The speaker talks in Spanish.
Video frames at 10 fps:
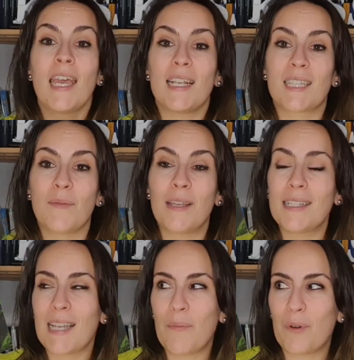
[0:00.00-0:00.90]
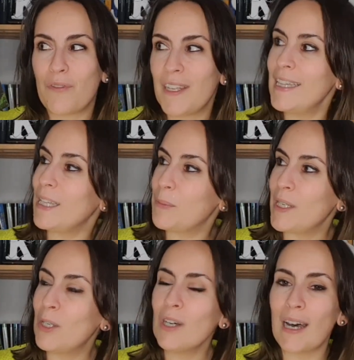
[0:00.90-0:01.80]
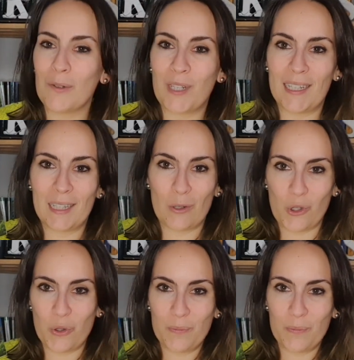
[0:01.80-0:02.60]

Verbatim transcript: Este mes ya por fin termino Outlander 8.